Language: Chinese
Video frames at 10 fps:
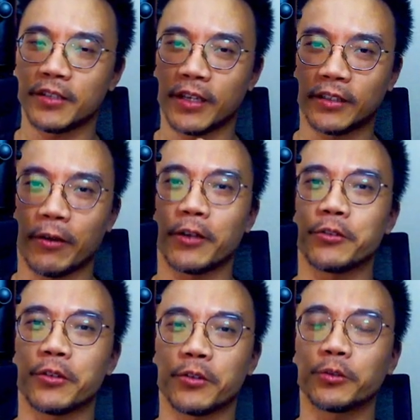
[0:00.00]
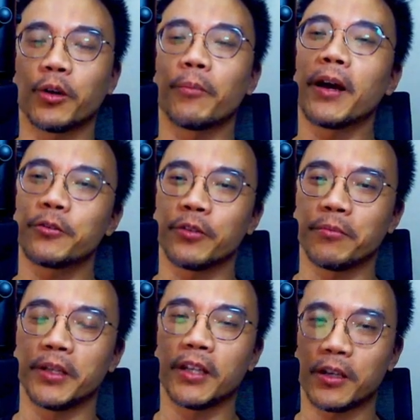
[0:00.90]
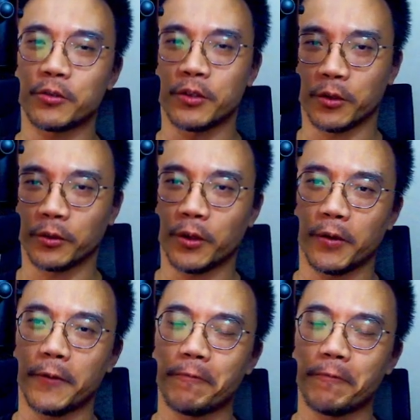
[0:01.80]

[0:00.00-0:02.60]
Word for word: 现在台湾要选总统嘛，所以明年要选总统了。